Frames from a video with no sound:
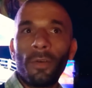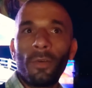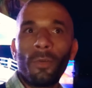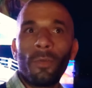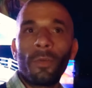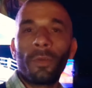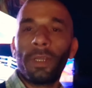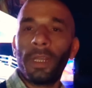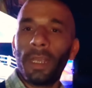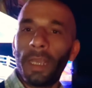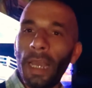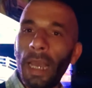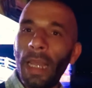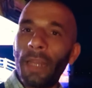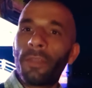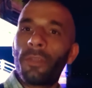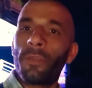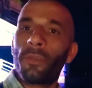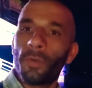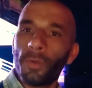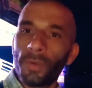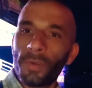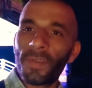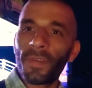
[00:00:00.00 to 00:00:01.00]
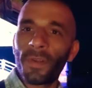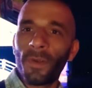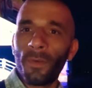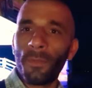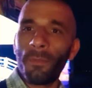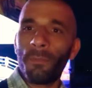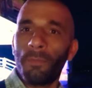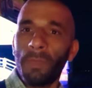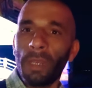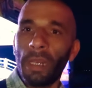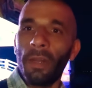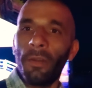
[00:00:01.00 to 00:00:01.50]
On est à 200
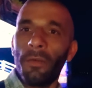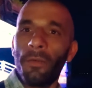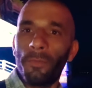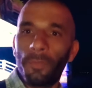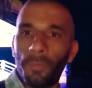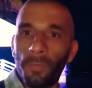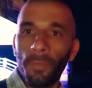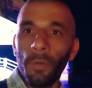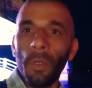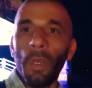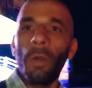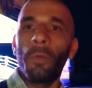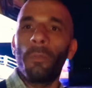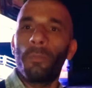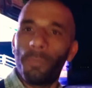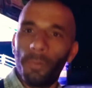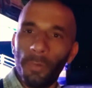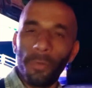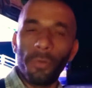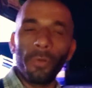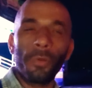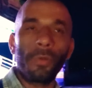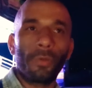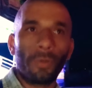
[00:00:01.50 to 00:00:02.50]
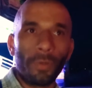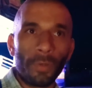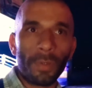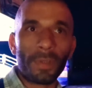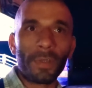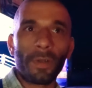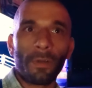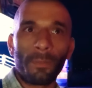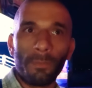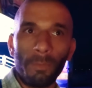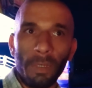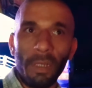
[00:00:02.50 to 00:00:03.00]
000 vues, plus de
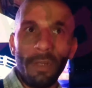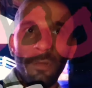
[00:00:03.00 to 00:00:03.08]
200 000